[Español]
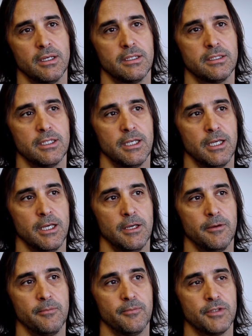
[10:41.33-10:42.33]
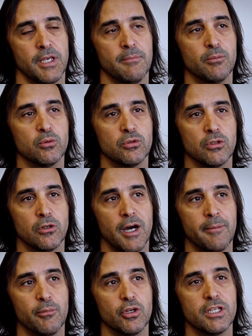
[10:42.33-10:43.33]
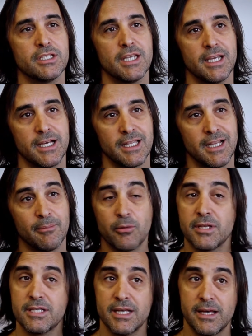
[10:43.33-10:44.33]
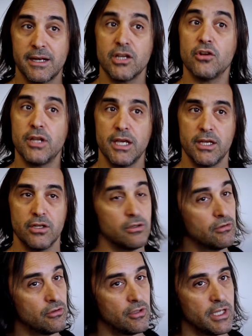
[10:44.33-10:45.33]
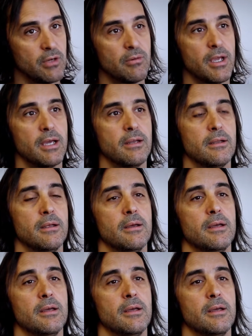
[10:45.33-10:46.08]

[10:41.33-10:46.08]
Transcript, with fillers: se, se, imputó a policías de la provincia de Río Negro, no de Neuquén,